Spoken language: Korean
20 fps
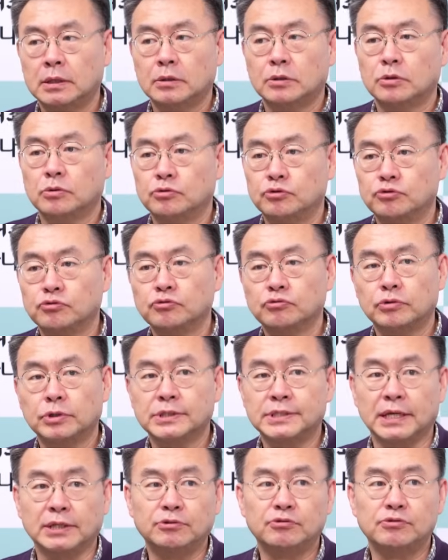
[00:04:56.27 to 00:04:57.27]
어, 중국의
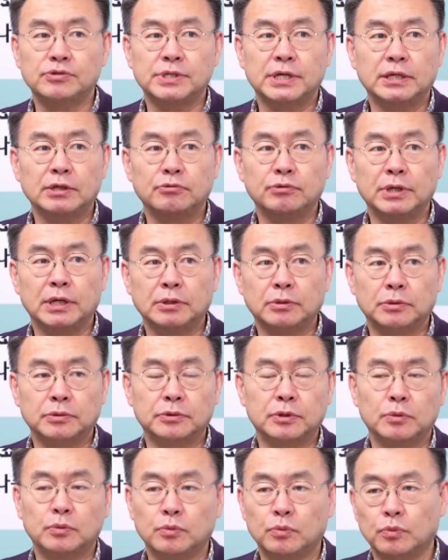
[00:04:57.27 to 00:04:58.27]
재투자를 위한
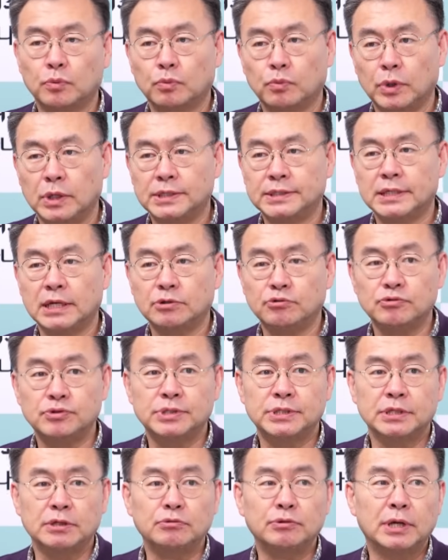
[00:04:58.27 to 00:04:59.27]
어떤 외자
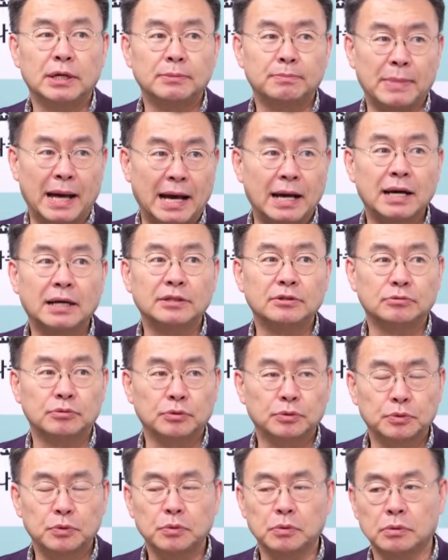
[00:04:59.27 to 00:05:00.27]
유치를 위한
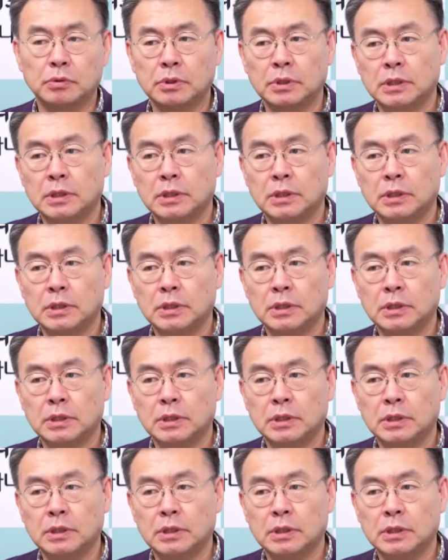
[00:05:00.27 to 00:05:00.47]
방안으로도